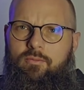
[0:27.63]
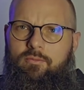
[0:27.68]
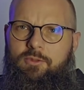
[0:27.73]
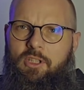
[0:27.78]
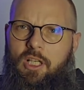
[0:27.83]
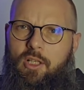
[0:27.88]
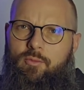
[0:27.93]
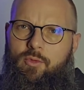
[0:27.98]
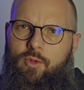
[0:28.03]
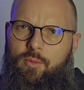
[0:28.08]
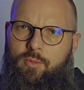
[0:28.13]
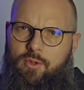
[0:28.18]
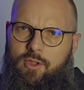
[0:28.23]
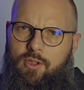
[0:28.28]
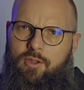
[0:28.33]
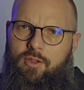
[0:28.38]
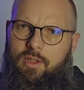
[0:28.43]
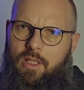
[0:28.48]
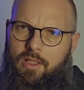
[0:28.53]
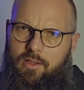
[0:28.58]
Jak mógł
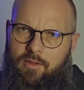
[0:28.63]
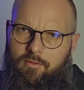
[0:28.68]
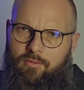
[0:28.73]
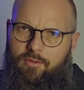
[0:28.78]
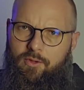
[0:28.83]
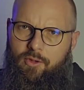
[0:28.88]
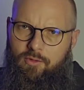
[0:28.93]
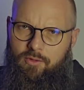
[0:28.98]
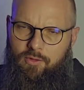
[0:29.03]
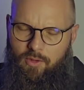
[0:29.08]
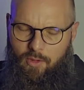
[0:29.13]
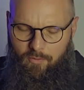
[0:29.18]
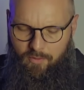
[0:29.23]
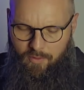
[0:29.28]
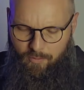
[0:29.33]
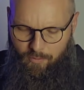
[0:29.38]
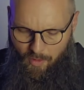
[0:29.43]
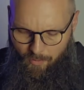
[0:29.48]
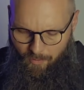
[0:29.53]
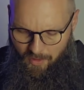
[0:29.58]
przyjść w takim
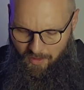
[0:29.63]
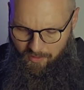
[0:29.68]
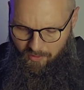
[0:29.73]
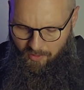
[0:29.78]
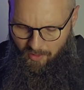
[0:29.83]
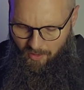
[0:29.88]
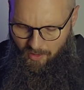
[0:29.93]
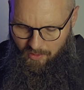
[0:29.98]
wyjątkowym momencie,